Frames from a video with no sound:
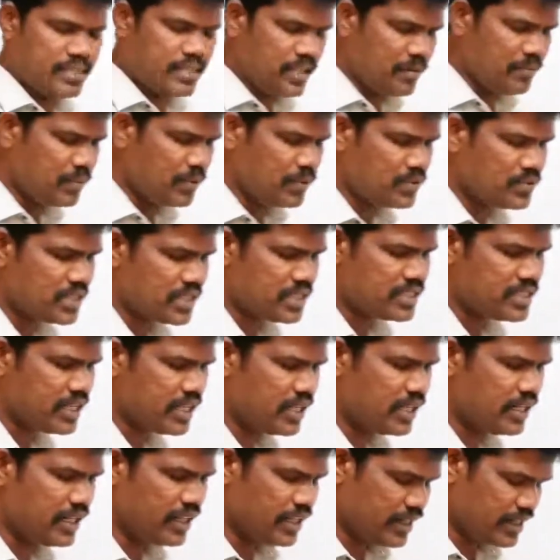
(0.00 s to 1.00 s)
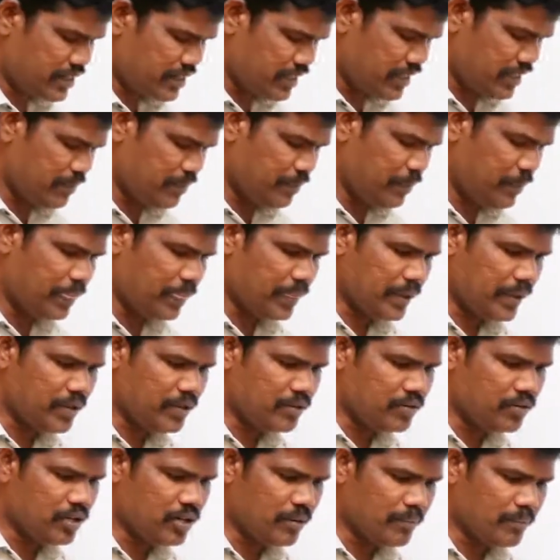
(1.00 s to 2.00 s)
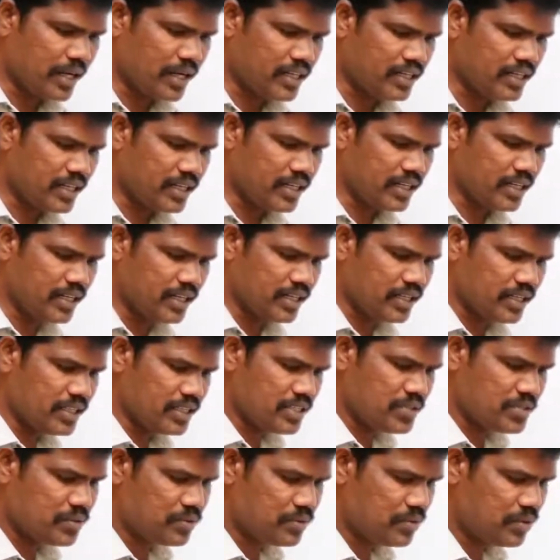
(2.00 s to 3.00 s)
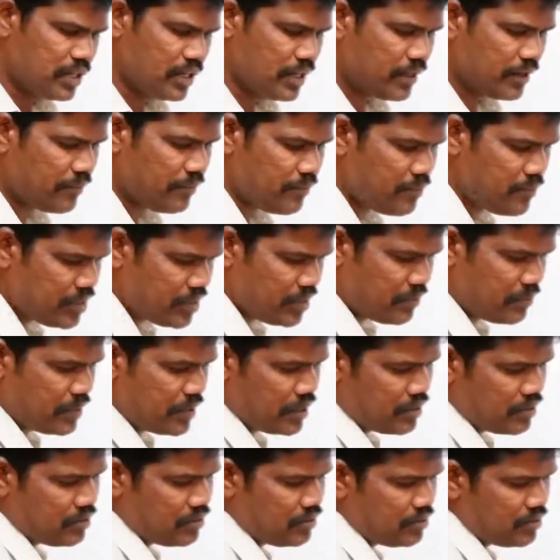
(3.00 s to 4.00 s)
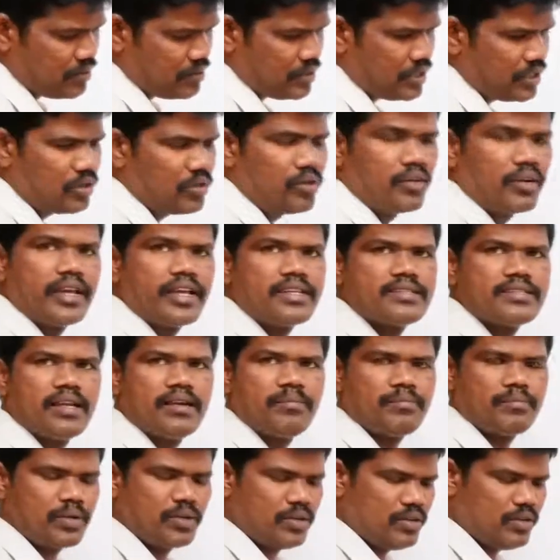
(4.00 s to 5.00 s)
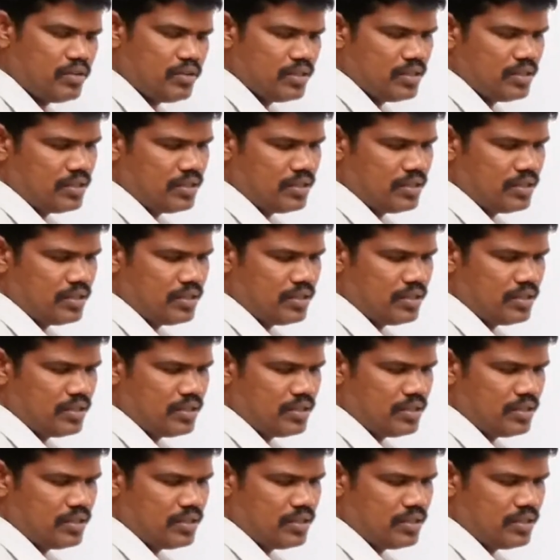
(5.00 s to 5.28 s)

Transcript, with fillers: ఎగ్జాంపుల్ వచ్చేసి ఏంటి అంటే ఇంకొక ప్రకటన కనుక తీసుకుంటే మనకు ఇంకొక ఎగ్జాంపుల్లో